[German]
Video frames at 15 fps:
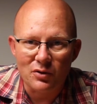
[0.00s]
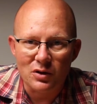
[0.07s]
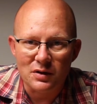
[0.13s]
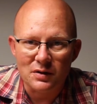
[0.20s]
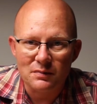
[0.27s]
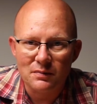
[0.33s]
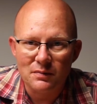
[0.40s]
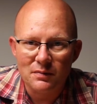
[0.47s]

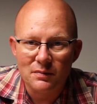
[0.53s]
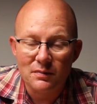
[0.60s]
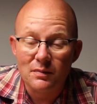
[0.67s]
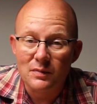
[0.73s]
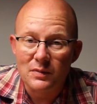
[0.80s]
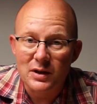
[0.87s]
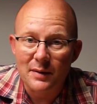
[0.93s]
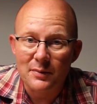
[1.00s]
wollt.
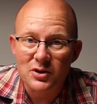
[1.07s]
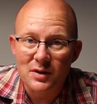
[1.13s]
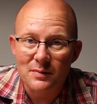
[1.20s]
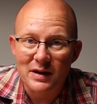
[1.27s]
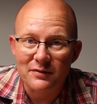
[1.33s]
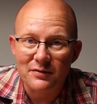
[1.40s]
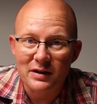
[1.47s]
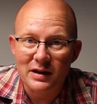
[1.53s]
Ich habe euch am
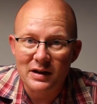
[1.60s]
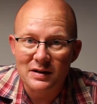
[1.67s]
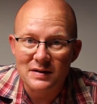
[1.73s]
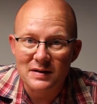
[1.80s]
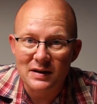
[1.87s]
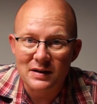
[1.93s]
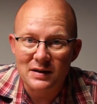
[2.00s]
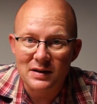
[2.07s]
Anfang ja
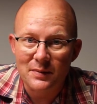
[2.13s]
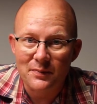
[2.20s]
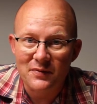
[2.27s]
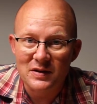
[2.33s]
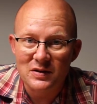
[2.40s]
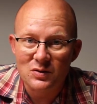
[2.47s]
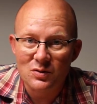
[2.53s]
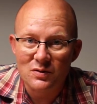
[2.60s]
gesagt, es gibt
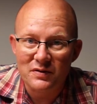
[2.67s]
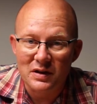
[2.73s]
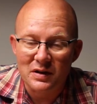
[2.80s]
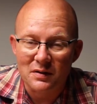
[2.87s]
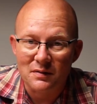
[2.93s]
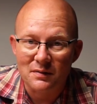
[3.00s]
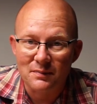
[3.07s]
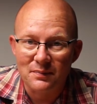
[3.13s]
was zu
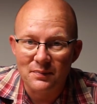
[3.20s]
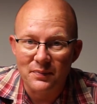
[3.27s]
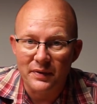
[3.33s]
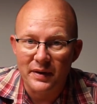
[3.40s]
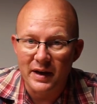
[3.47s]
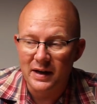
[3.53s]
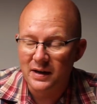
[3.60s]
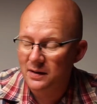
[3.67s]
gewinnen.
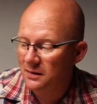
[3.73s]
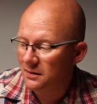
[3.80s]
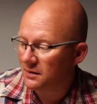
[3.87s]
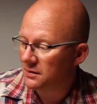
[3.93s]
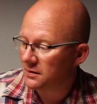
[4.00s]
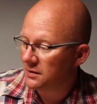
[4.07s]
Denn